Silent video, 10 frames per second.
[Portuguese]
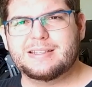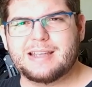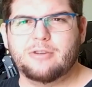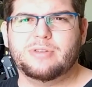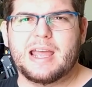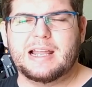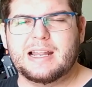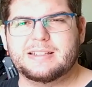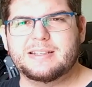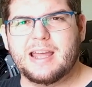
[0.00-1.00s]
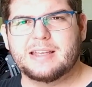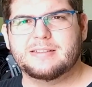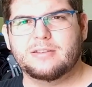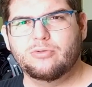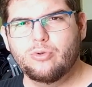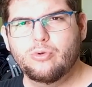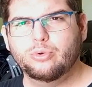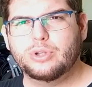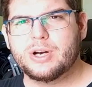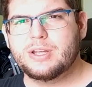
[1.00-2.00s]
e sem o DLSS no
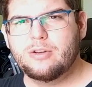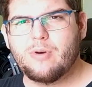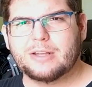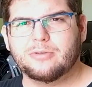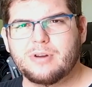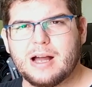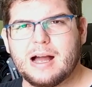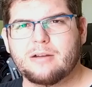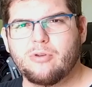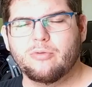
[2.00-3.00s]
Ultra em 4K,